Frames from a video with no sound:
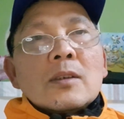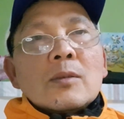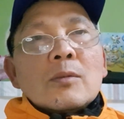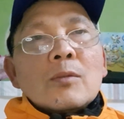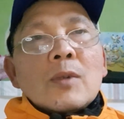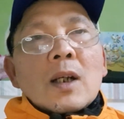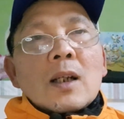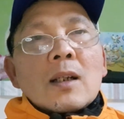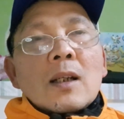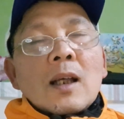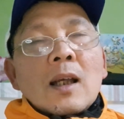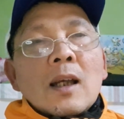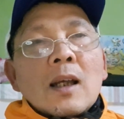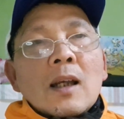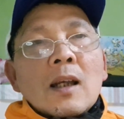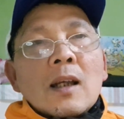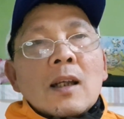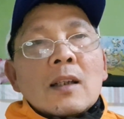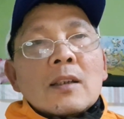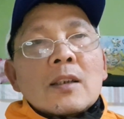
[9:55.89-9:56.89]
hoặc
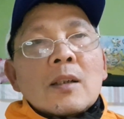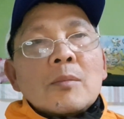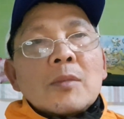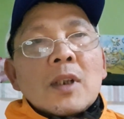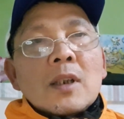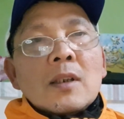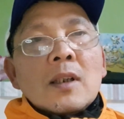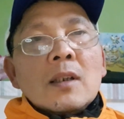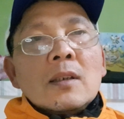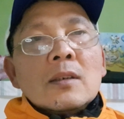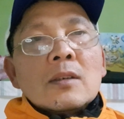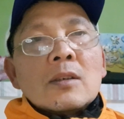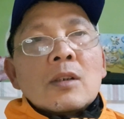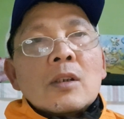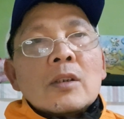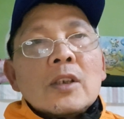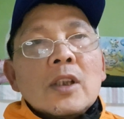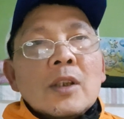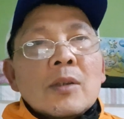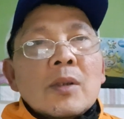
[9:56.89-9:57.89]
là trong gia đình
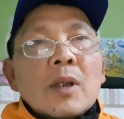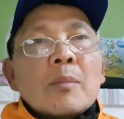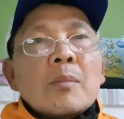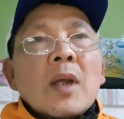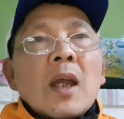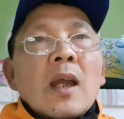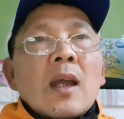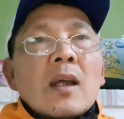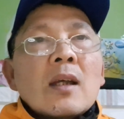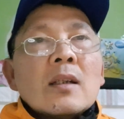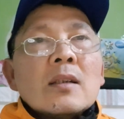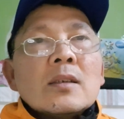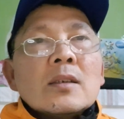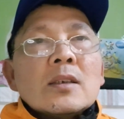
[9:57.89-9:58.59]
có nhiều em bé